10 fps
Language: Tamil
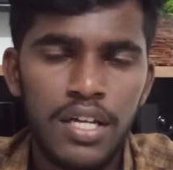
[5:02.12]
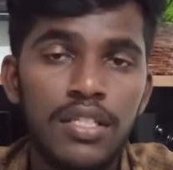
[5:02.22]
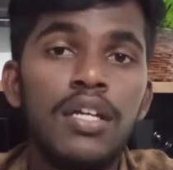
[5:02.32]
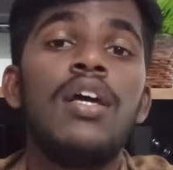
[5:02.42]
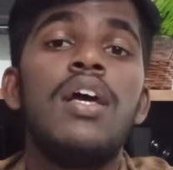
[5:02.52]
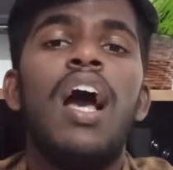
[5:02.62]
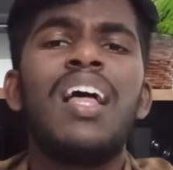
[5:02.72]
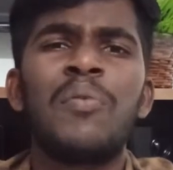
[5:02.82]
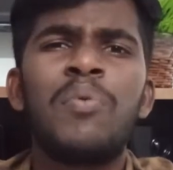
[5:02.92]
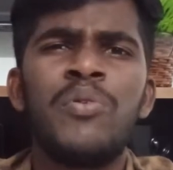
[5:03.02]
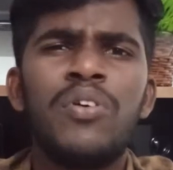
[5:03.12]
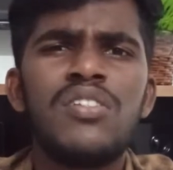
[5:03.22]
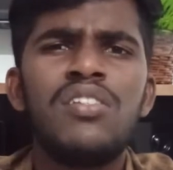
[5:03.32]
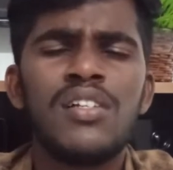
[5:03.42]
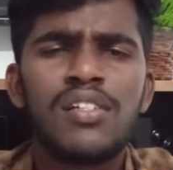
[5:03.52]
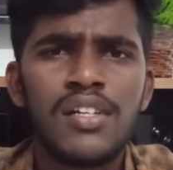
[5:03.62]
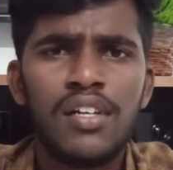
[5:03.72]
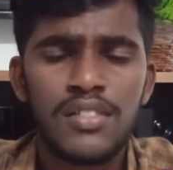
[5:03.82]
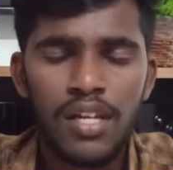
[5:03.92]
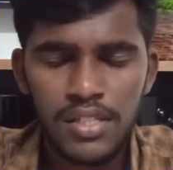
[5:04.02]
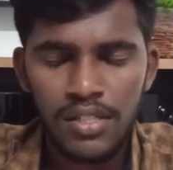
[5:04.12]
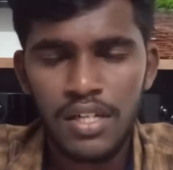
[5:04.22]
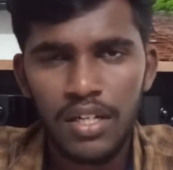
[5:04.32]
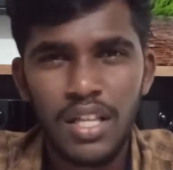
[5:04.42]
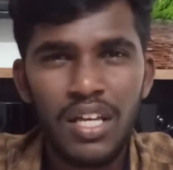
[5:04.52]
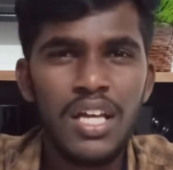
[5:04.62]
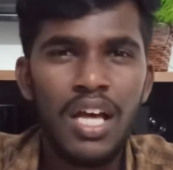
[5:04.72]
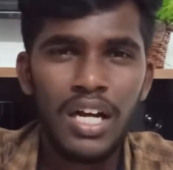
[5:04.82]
கைஸ் அதுக்கப்புறம் ஒரு சின்ன சஜஷன் இருக்குது